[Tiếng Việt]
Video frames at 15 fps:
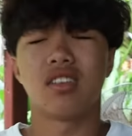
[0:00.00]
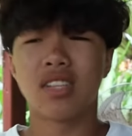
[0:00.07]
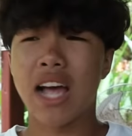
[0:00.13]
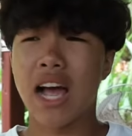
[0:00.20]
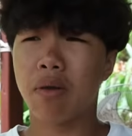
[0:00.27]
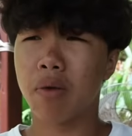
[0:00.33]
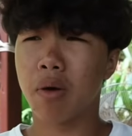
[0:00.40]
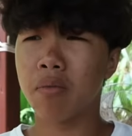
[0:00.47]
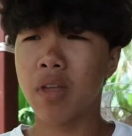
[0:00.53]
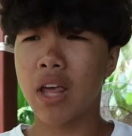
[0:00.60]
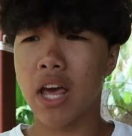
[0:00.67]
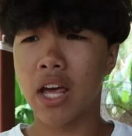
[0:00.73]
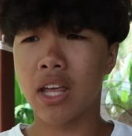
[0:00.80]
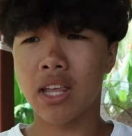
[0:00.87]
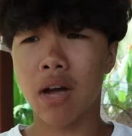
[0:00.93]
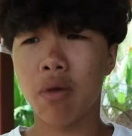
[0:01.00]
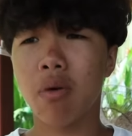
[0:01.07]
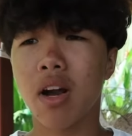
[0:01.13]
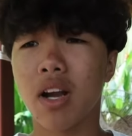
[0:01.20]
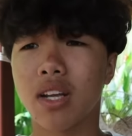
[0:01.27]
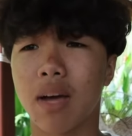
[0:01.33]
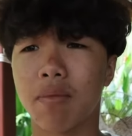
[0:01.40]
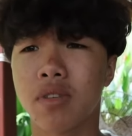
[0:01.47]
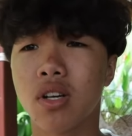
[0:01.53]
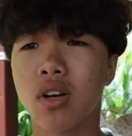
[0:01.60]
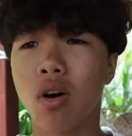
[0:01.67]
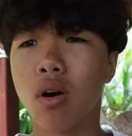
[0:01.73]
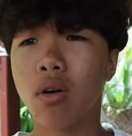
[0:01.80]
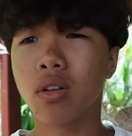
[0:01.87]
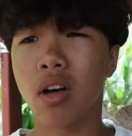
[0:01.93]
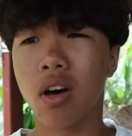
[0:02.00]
Sao mà không về chẳng qua là gặp sự cố